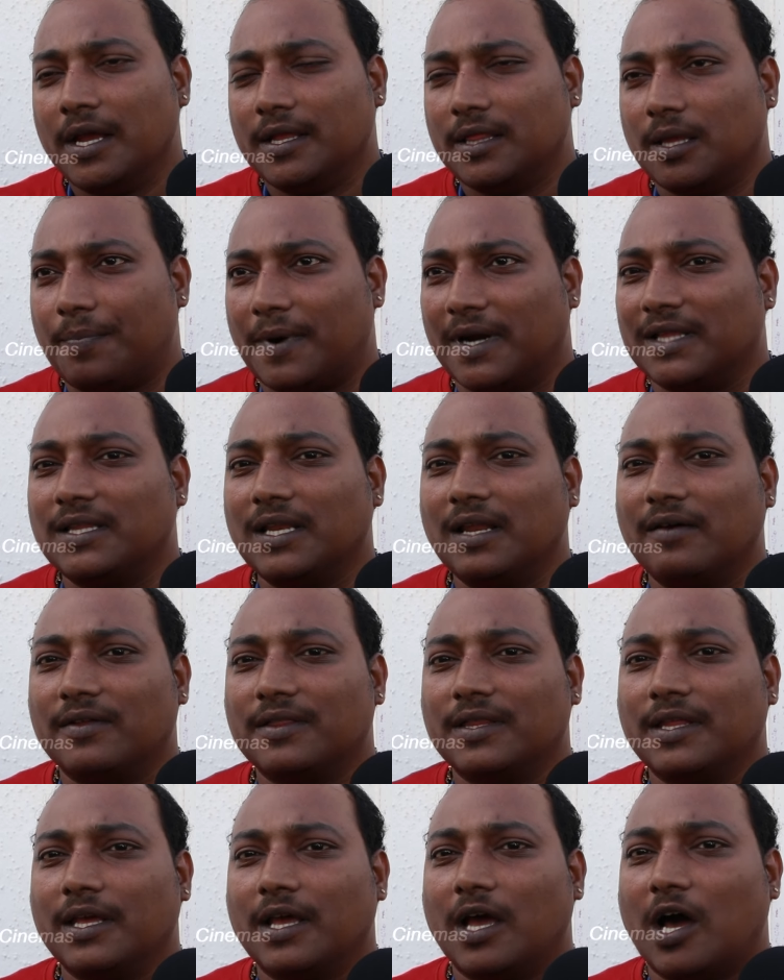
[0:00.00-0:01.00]
இந்த படத்தில்
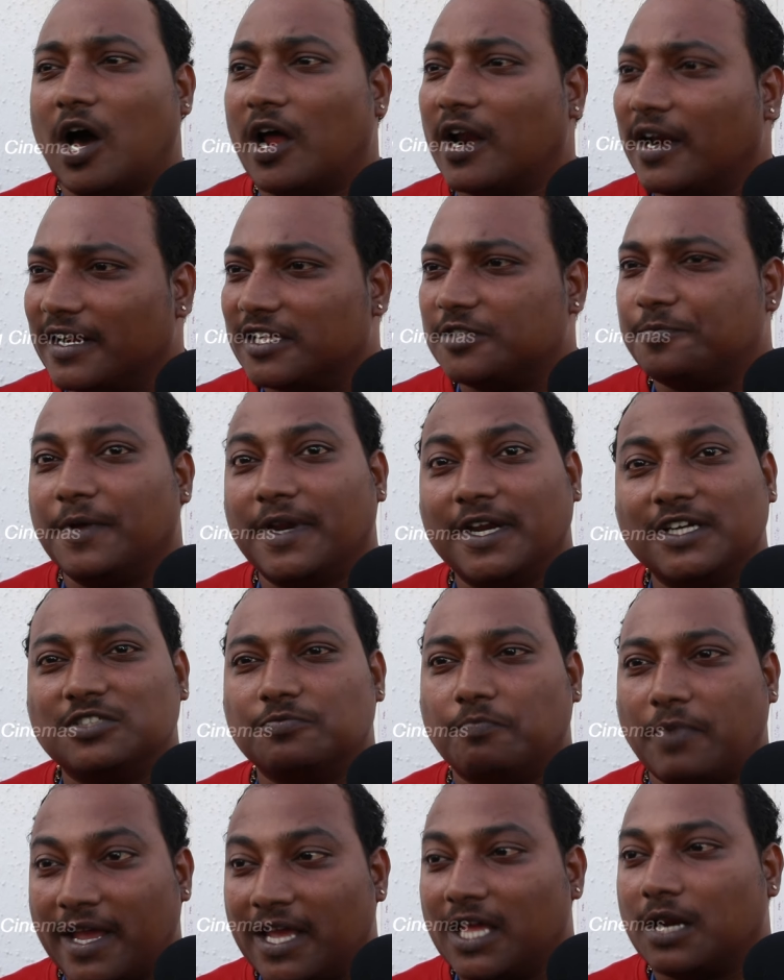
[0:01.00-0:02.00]
வந்து ஹாரர் எக்ஸ்பீரியன்ஸ்
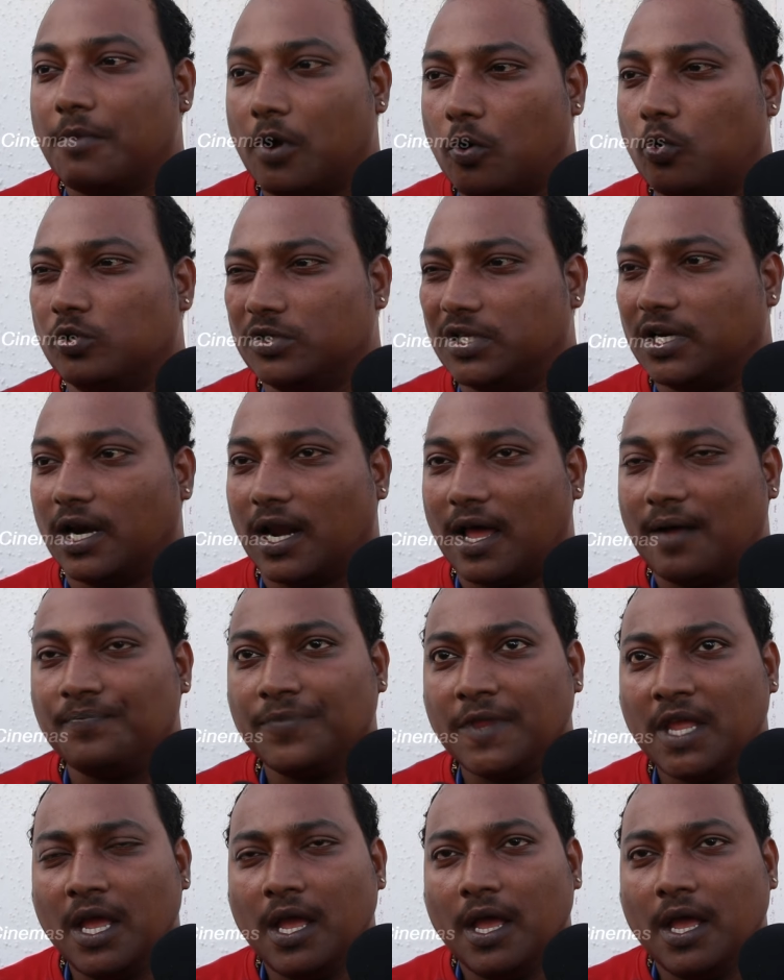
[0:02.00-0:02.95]
பயங்கரமாக கொடுத்துருக்கலாம்